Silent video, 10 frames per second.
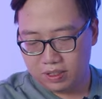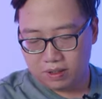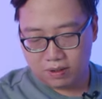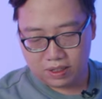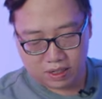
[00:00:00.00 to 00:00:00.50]

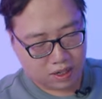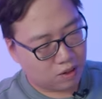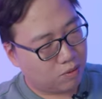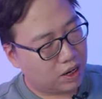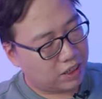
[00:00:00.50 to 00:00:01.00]
các bạn thấy là
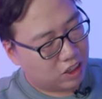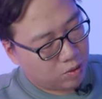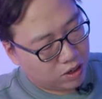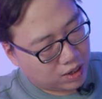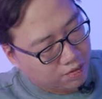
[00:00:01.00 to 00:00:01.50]
công nghệ sau
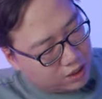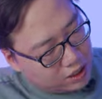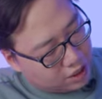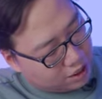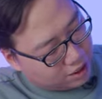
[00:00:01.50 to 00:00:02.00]
bao nhiêu năm phát
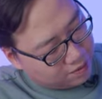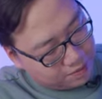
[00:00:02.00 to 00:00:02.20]
triển này